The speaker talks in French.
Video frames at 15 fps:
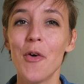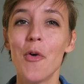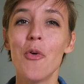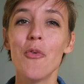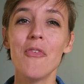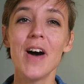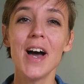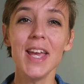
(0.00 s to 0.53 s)

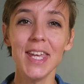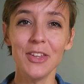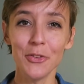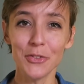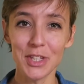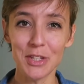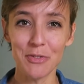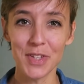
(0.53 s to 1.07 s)
On va
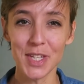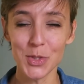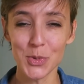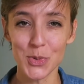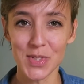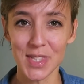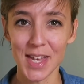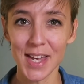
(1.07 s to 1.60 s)
identifier
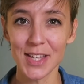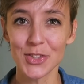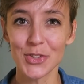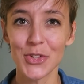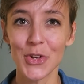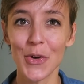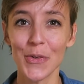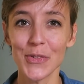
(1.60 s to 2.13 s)
tout ça
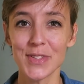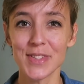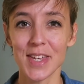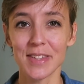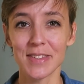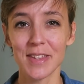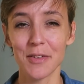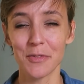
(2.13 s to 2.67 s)
dans
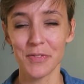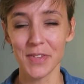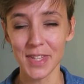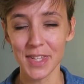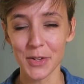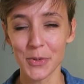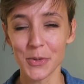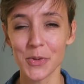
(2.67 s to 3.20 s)
cette
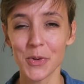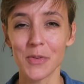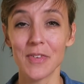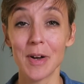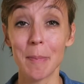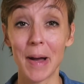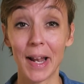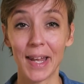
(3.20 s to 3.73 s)
vidéo. On
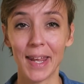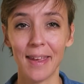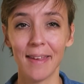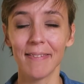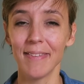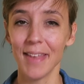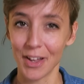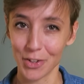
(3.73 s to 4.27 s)
va parler
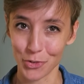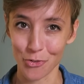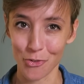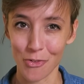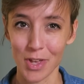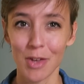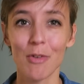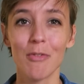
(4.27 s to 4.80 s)

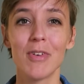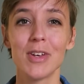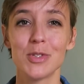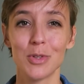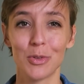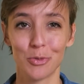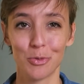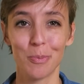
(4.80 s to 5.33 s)
d'argent et on va
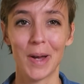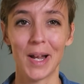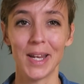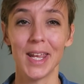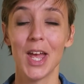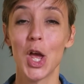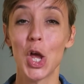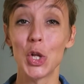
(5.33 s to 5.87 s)
surtout
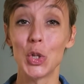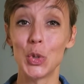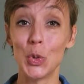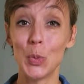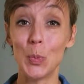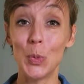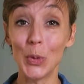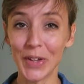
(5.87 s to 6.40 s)
parler
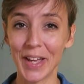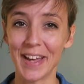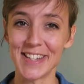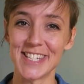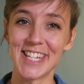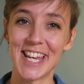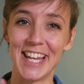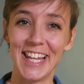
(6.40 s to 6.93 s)
de
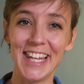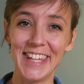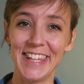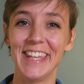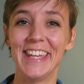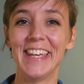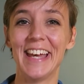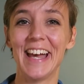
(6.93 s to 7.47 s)
blocages
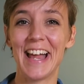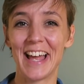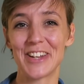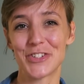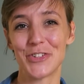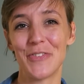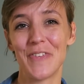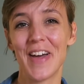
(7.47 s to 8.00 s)
liés à
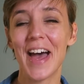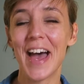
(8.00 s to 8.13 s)
l'argent.